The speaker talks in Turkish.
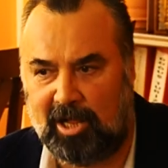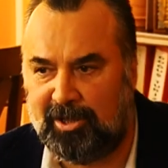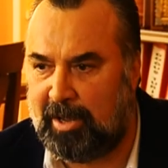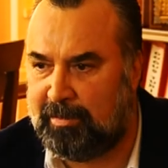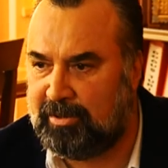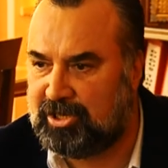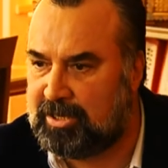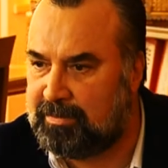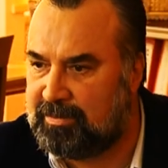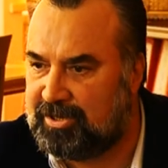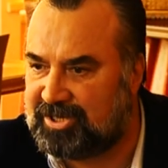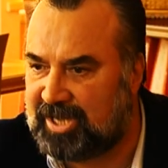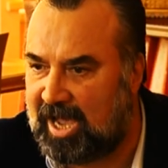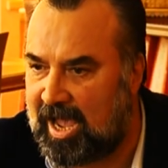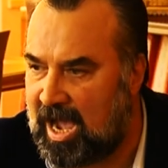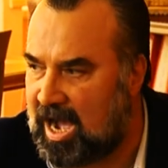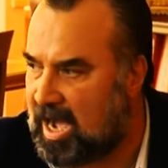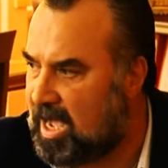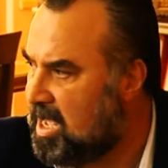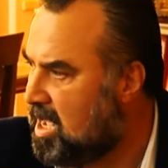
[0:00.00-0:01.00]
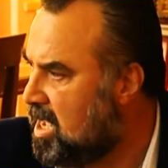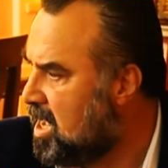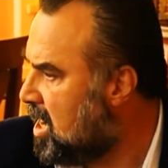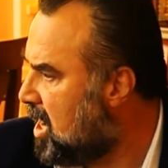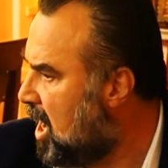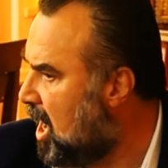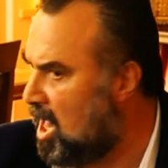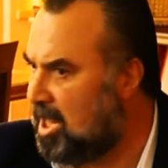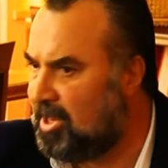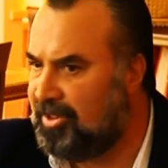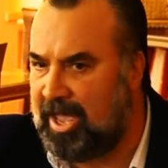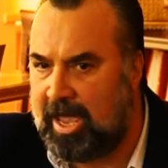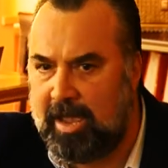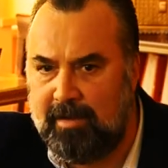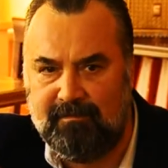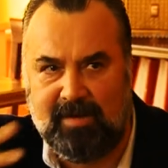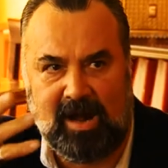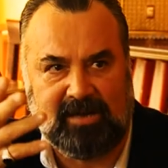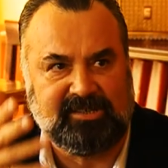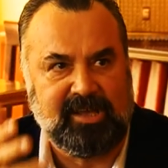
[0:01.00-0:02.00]
Al demişim Rıza'ya. Al
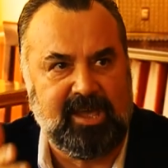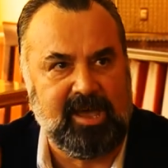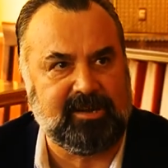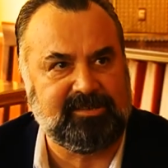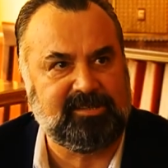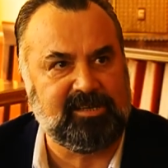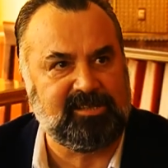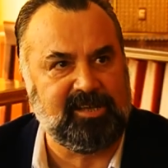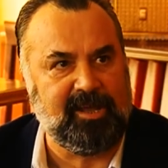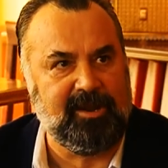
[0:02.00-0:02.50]
neyin varsa yarısı